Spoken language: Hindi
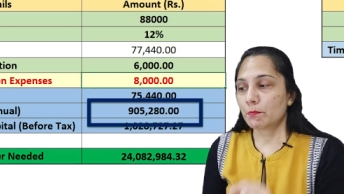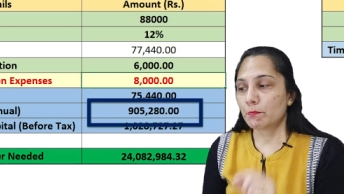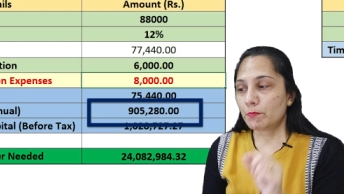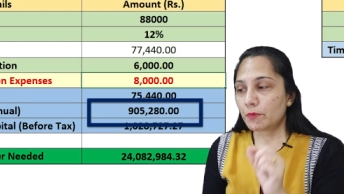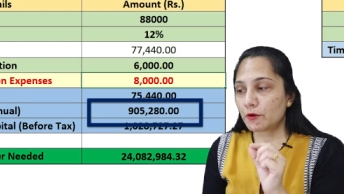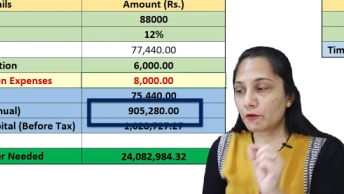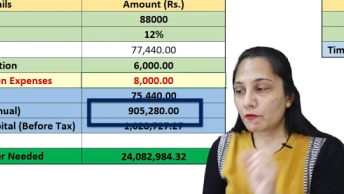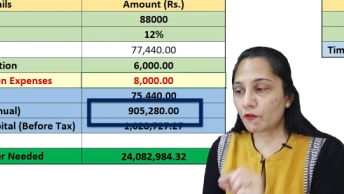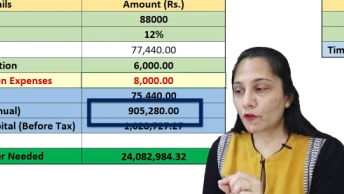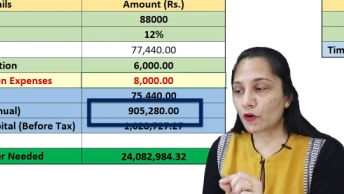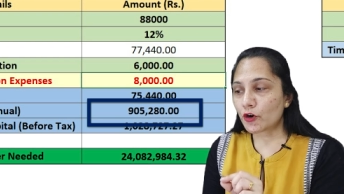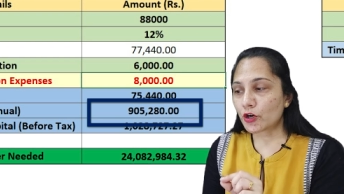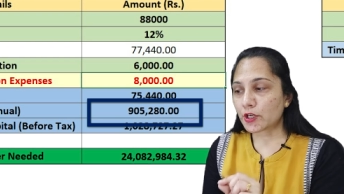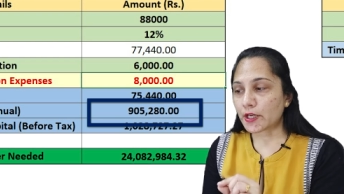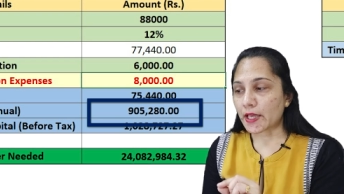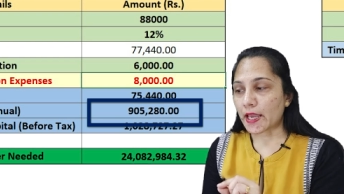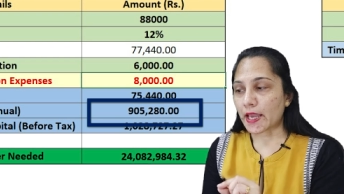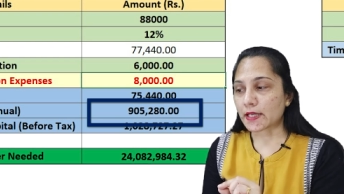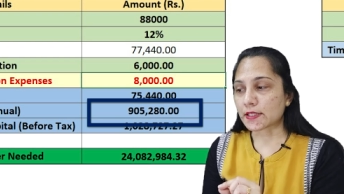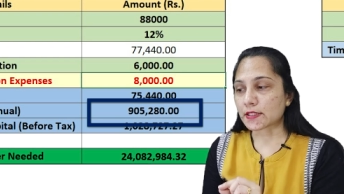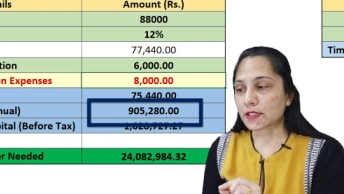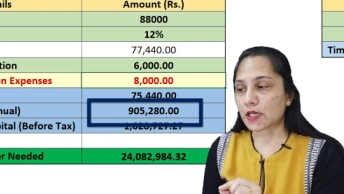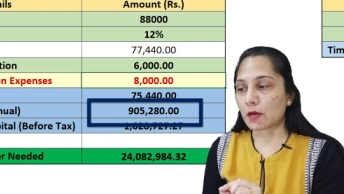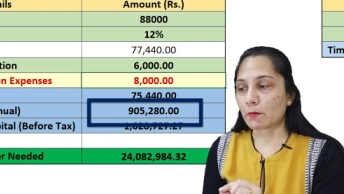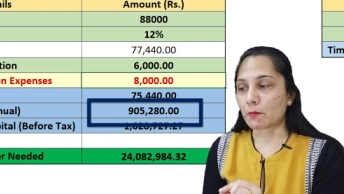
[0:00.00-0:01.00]
Before
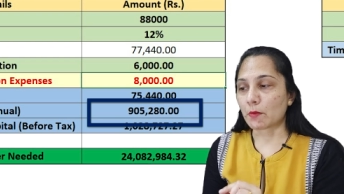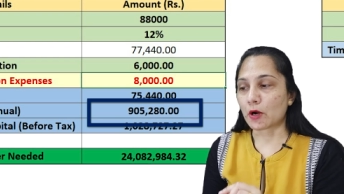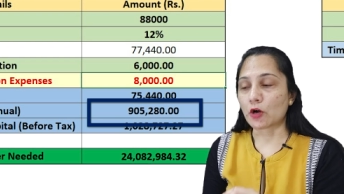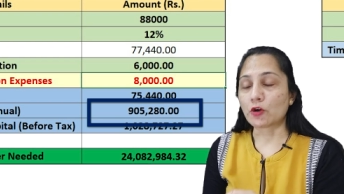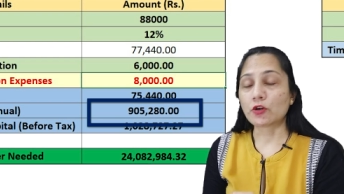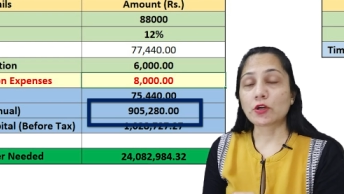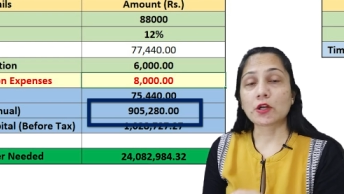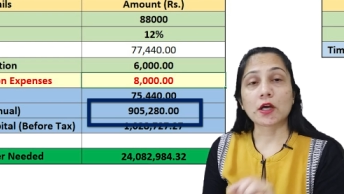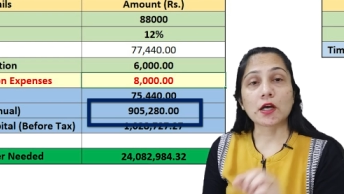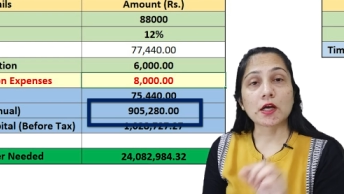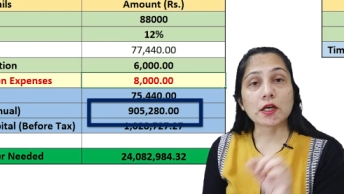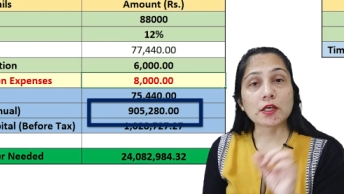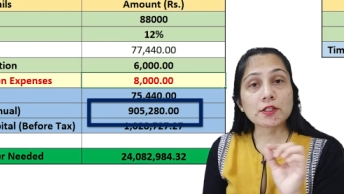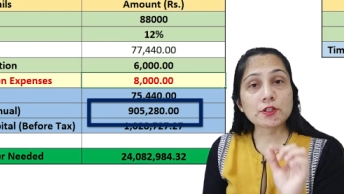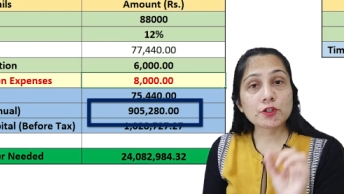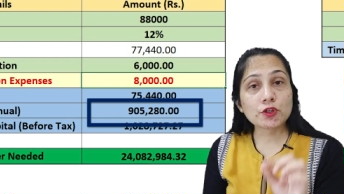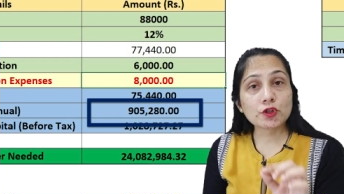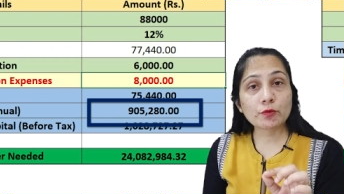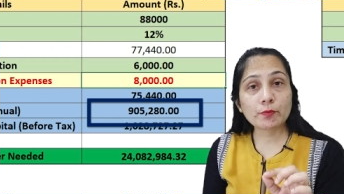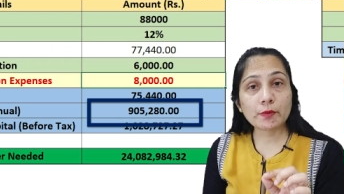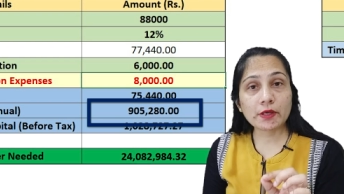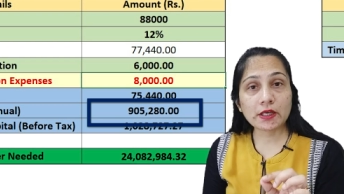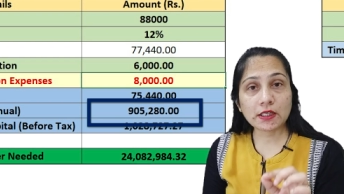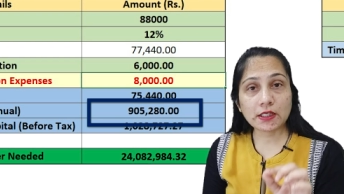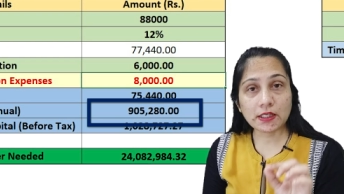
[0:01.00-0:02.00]
tax amount,
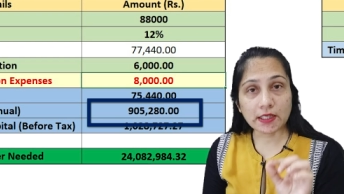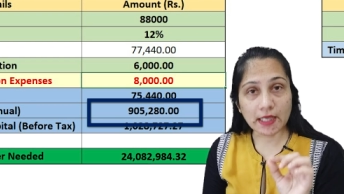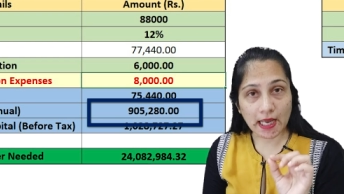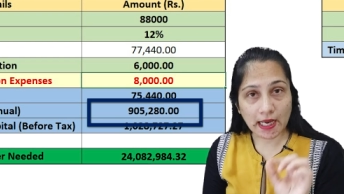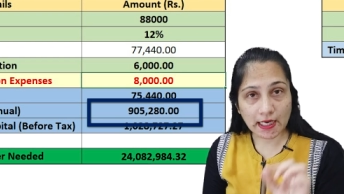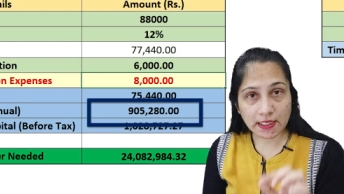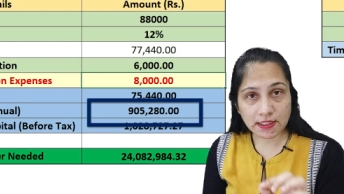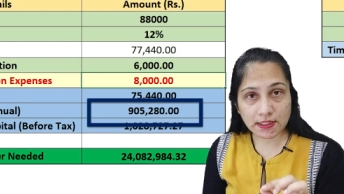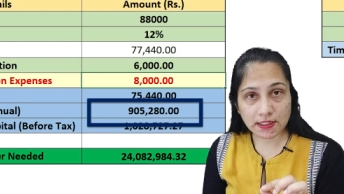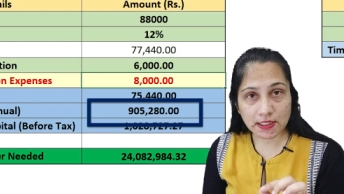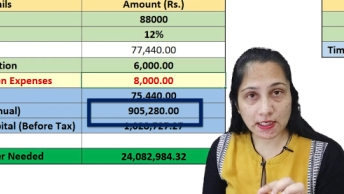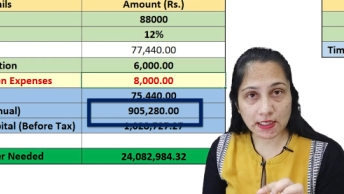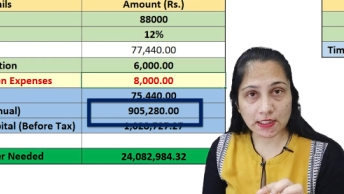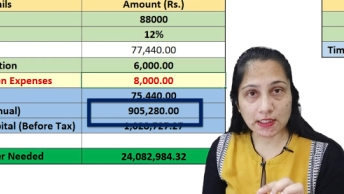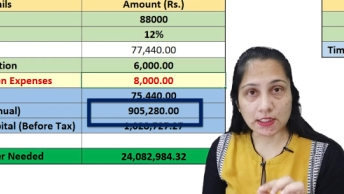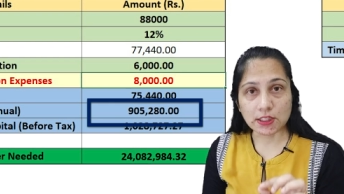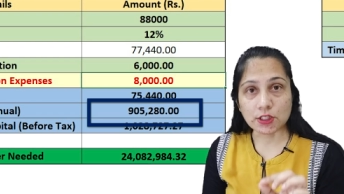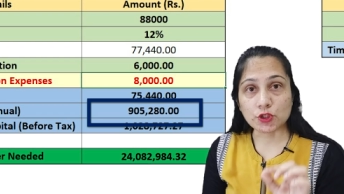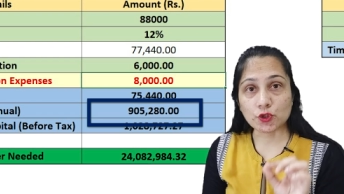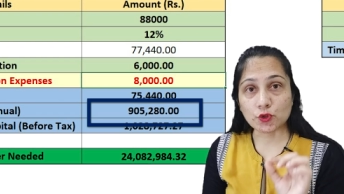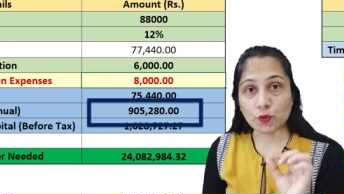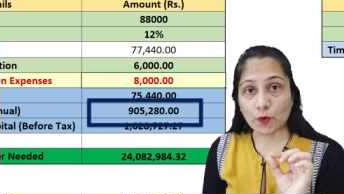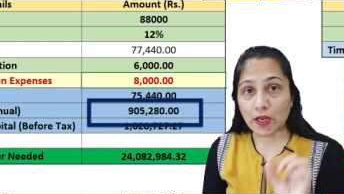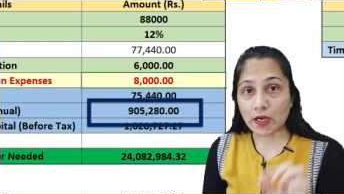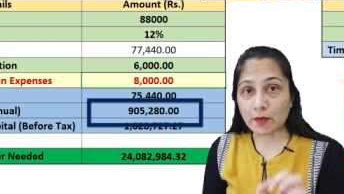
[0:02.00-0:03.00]
assuming tax rate is
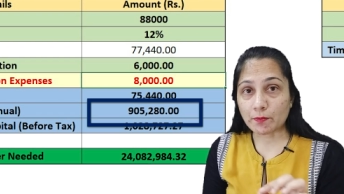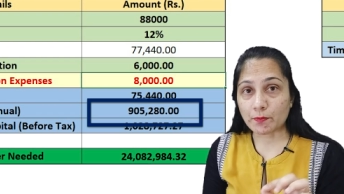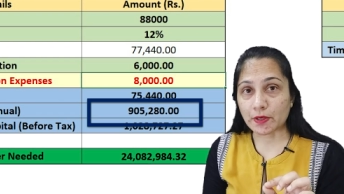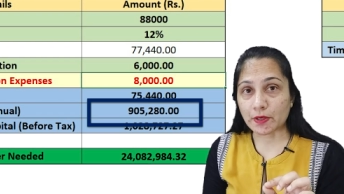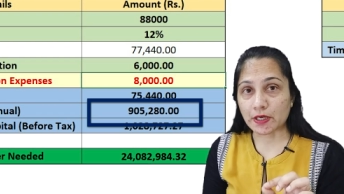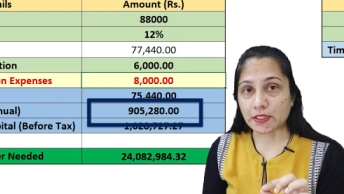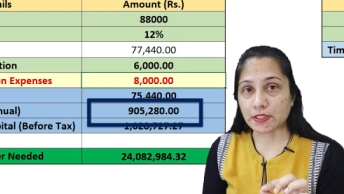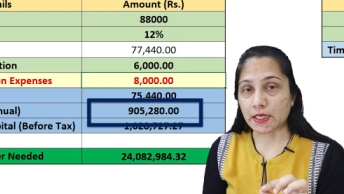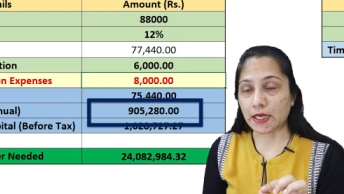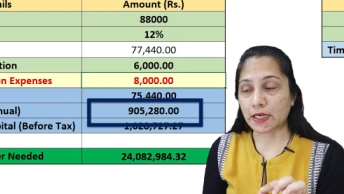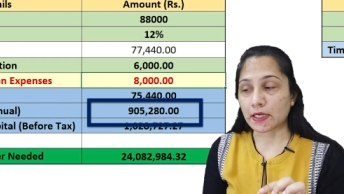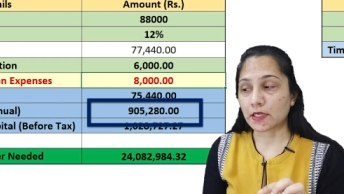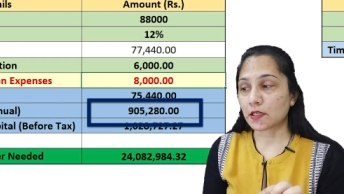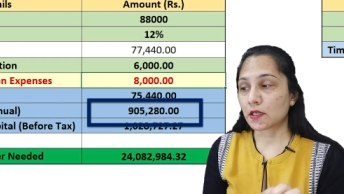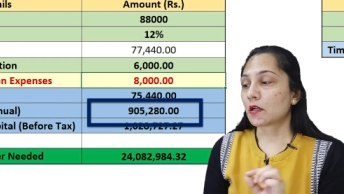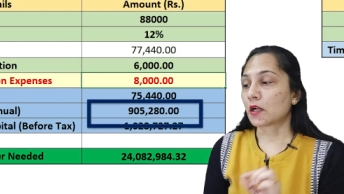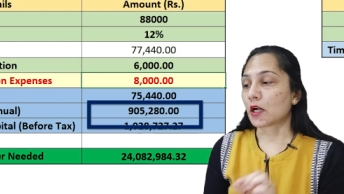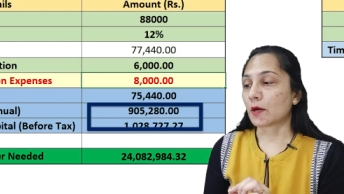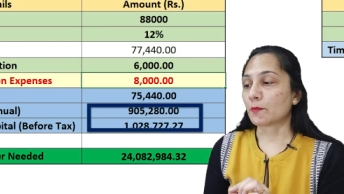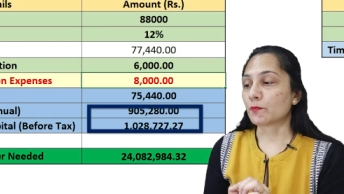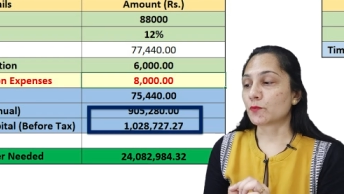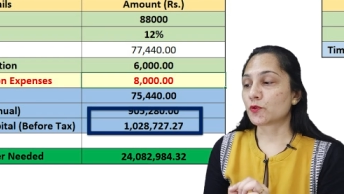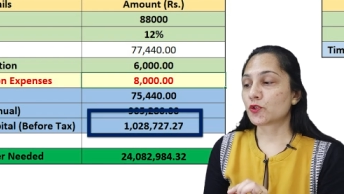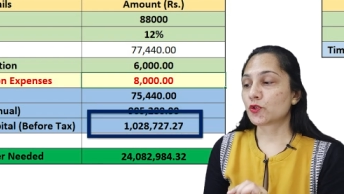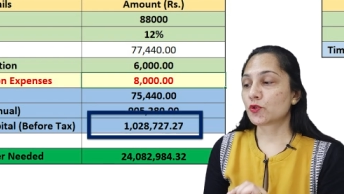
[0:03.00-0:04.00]
12%,
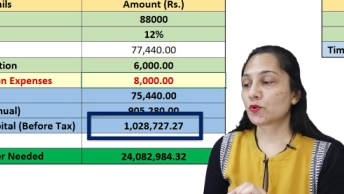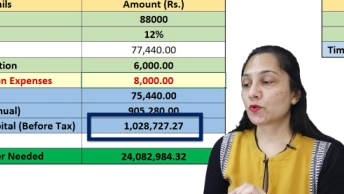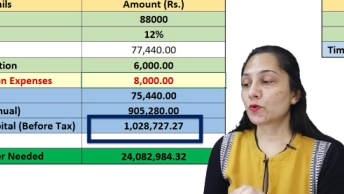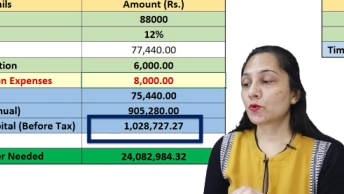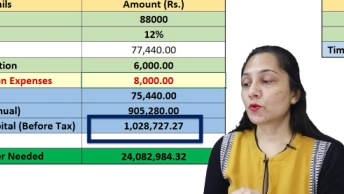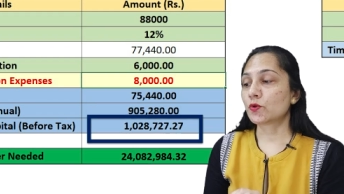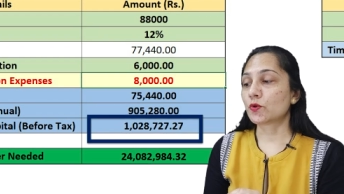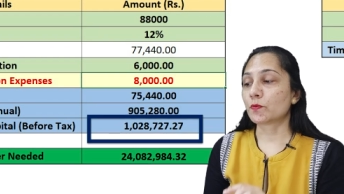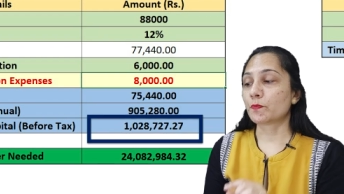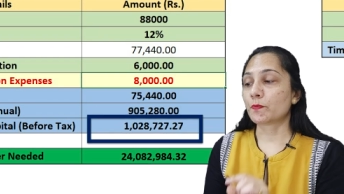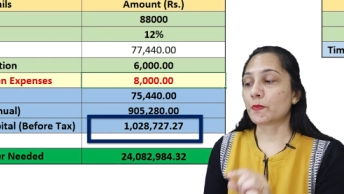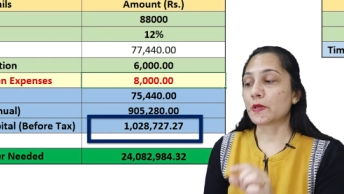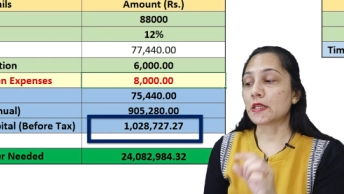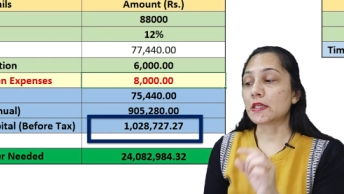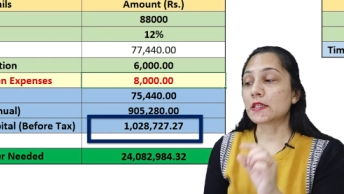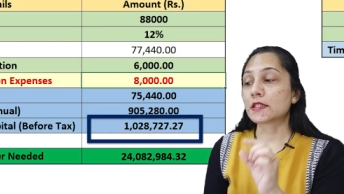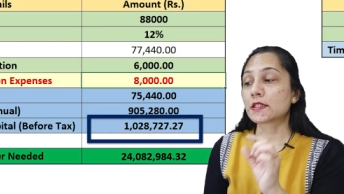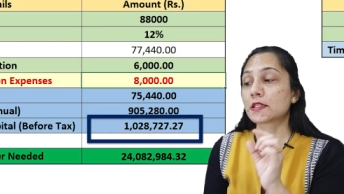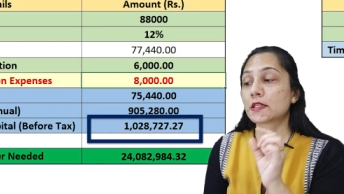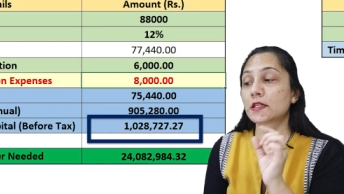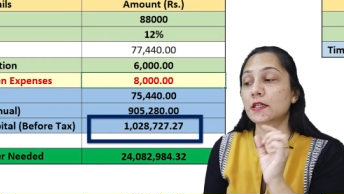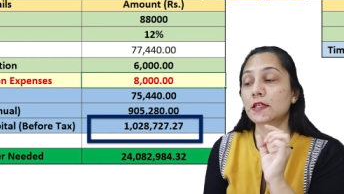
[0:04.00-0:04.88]
comes to rupees